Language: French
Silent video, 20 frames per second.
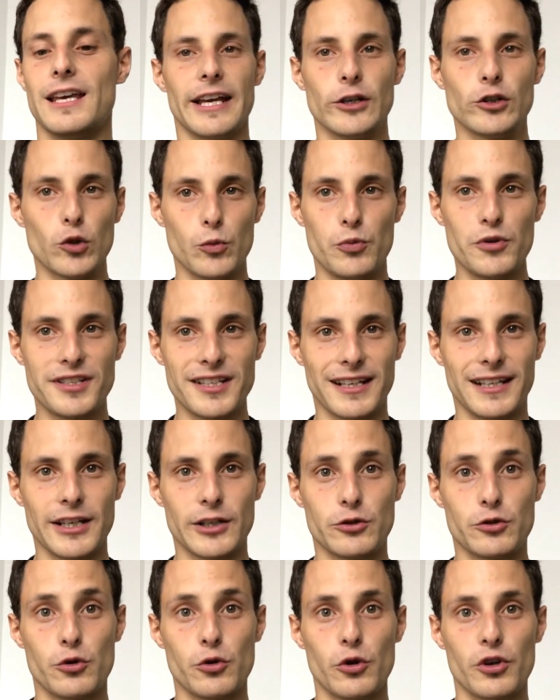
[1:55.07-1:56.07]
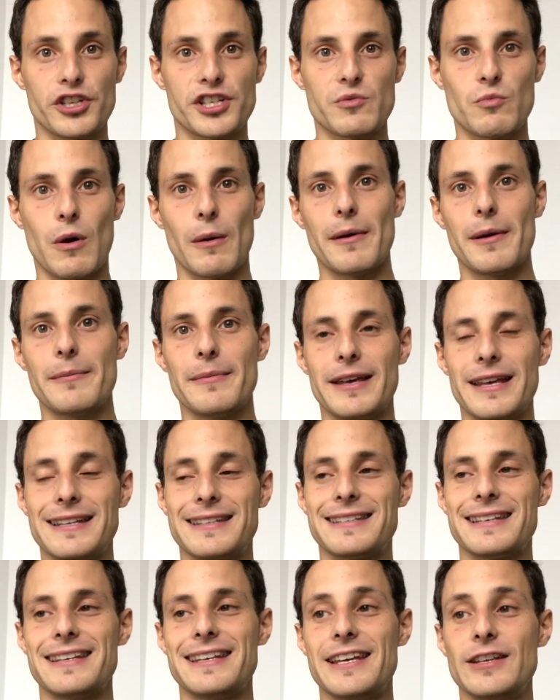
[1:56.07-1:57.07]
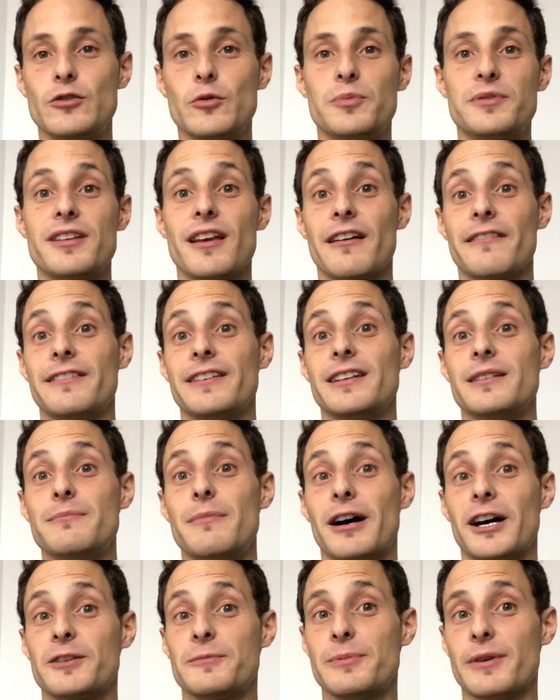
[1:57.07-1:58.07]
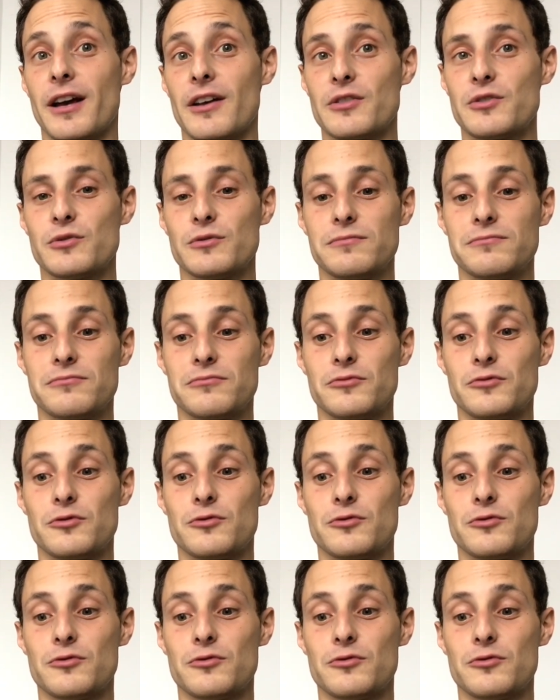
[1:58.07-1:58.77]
Et depuis cette lecture, j'ai moi-même essayé d'observer ma respiration